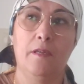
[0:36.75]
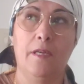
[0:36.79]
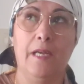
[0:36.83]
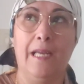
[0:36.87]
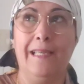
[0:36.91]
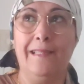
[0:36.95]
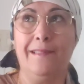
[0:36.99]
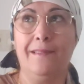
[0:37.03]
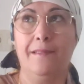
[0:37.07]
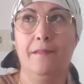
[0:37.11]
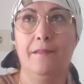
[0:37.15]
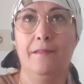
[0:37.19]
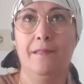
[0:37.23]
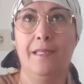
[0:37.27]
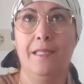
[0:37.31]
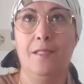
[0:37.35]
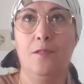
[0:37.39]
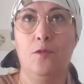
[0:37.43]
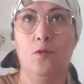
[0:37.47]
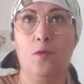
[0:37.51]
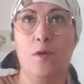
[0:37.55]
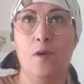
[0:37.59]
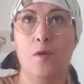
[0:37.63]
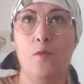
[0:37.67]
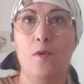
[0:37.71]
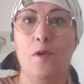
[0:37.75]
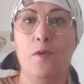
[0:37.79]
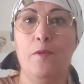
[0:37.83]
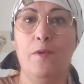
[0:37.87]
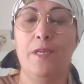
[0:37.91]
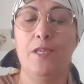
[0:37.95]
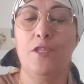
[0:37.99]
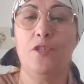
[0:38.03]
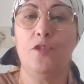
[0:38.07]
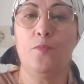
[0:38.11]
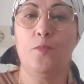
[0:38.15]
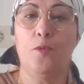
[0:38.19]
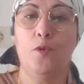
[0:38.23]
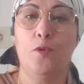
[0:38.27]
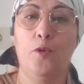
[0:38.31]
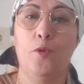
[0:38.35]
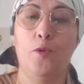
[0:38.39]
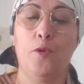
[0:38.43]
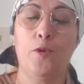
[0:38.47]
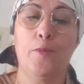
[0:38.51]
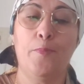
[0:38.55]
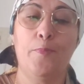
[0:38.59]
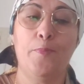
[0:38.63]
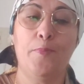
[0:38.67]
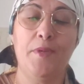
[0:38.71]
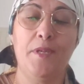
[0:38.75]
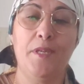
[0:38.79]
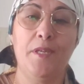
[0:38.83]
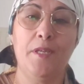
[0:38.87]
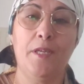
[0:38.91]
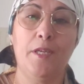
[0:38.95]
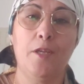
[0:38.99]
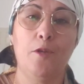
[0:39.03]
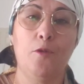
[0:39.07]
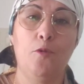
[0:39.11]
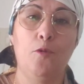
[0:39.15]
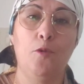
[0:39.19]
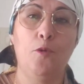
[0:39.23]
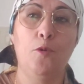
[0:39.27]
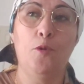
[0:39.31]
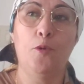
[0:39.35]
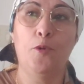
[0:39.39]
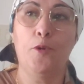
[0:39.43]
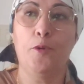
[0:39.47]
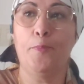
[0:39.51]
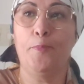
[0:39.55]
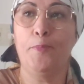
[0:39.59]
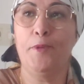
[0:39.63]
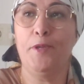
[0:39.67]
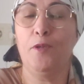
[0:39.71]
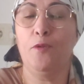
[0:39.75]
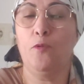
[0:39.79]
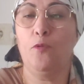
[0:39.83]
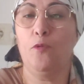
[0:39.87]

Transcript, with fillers: حيت الناس دروكا ولاو كيجمعوا اوروبيين كيقولوا اوروبيين